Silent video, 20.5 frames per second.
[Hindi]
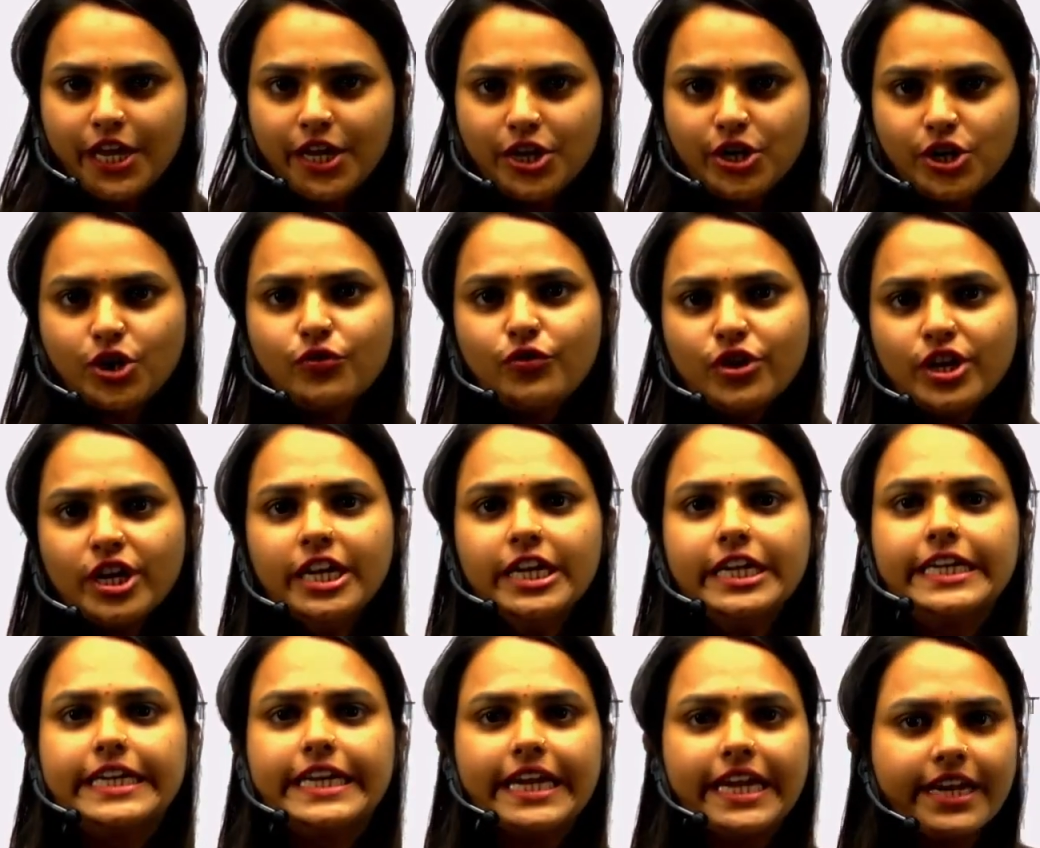इंटरव्यू की
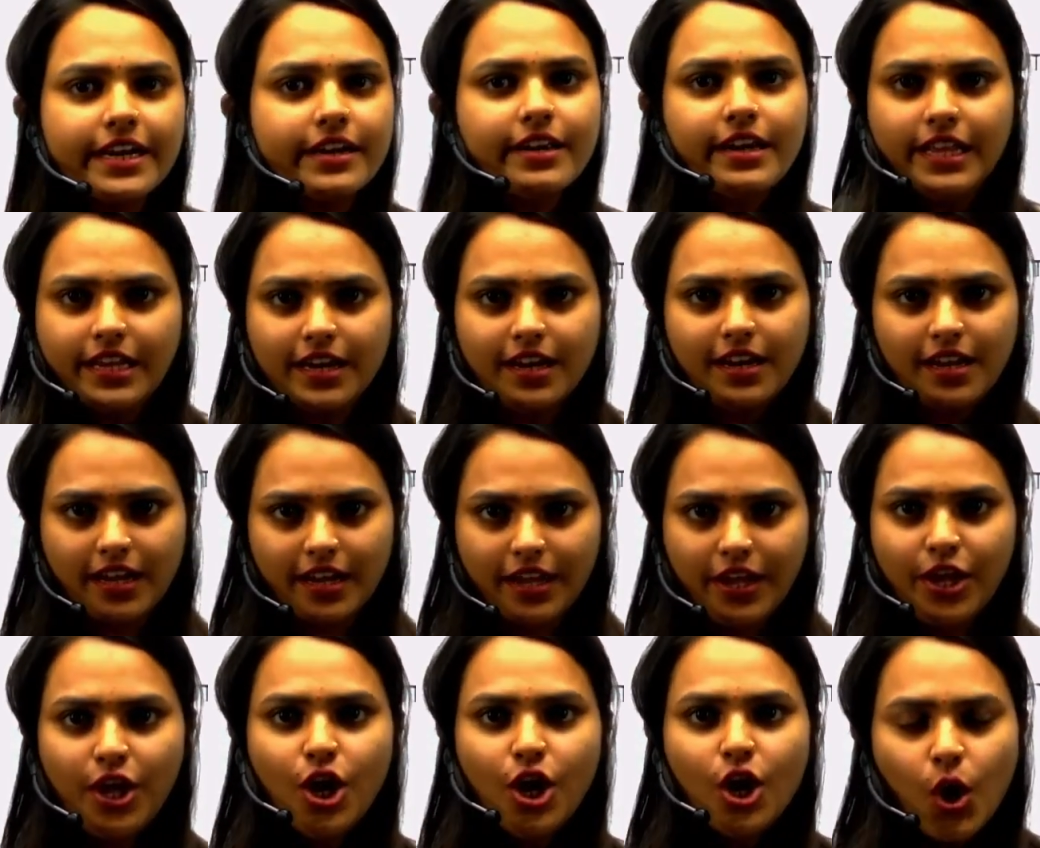डेट निकल
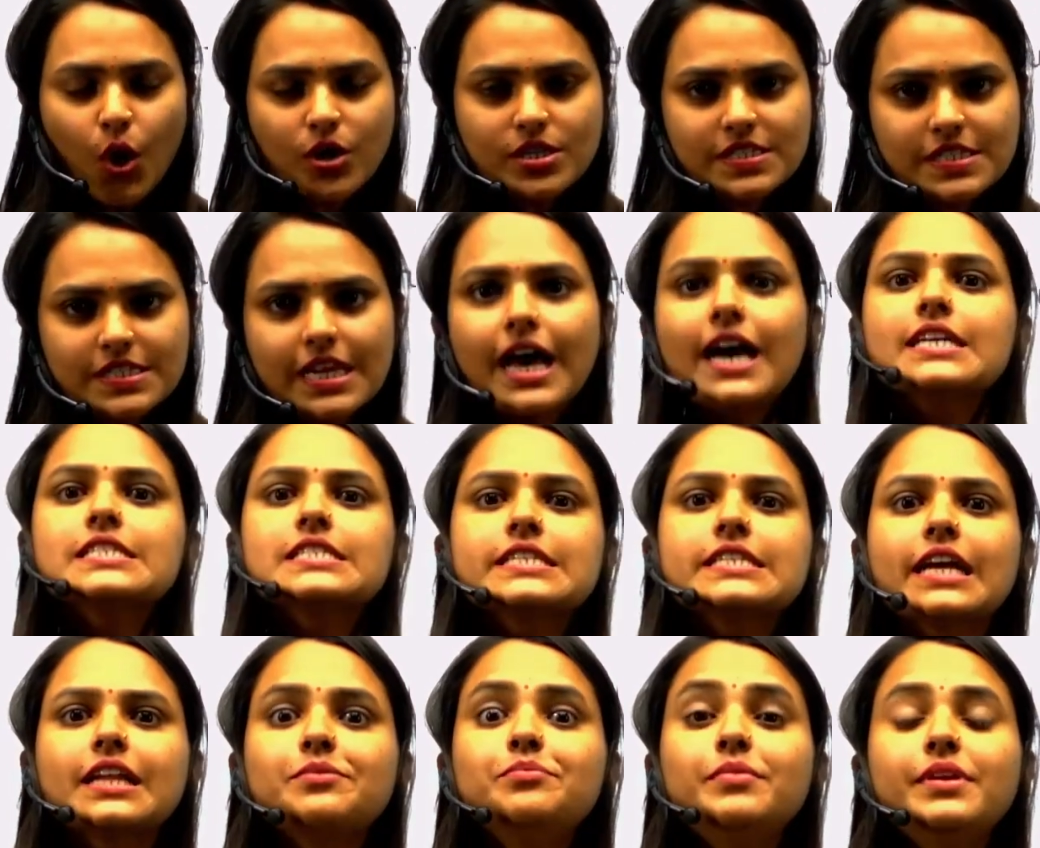आए और साथ
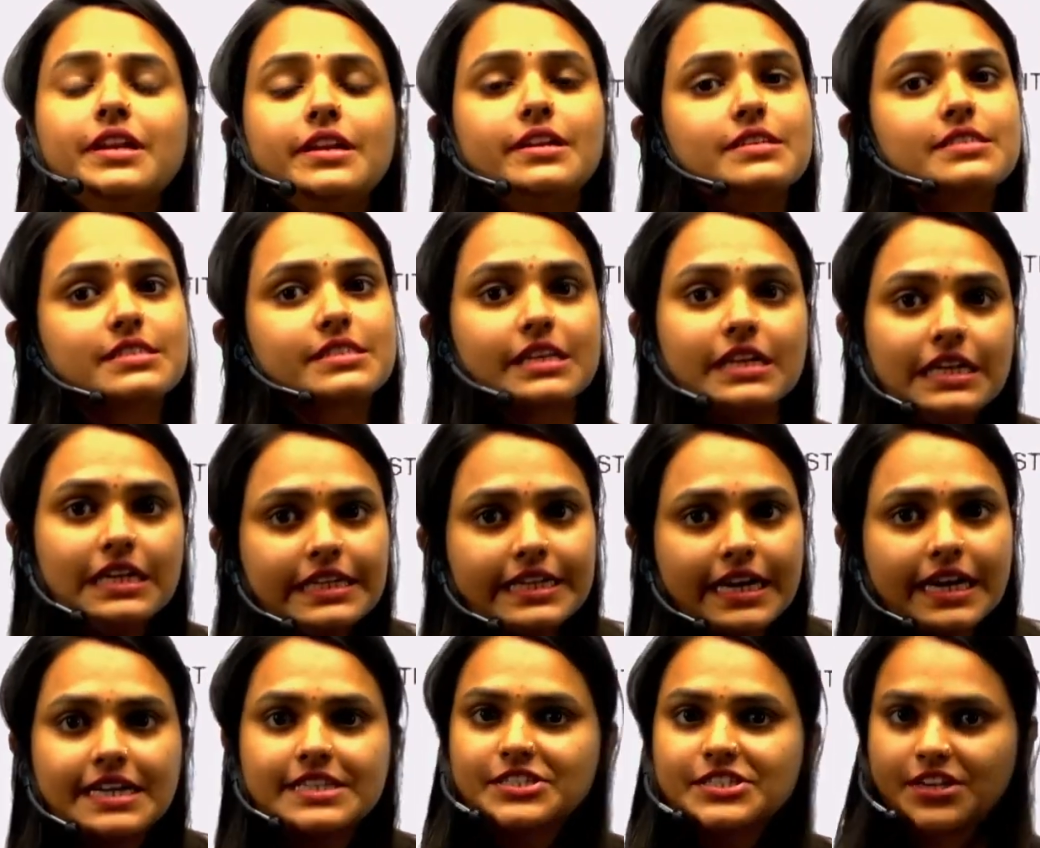साथ में रिजल्ट
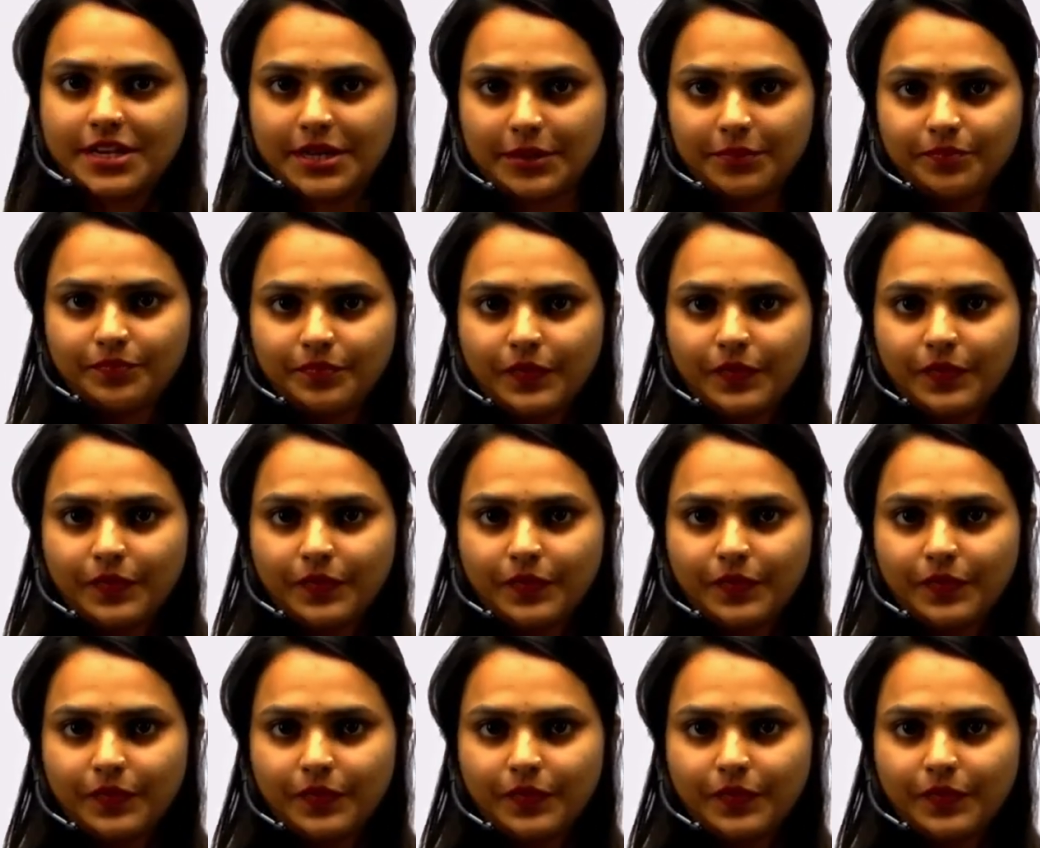आ जाए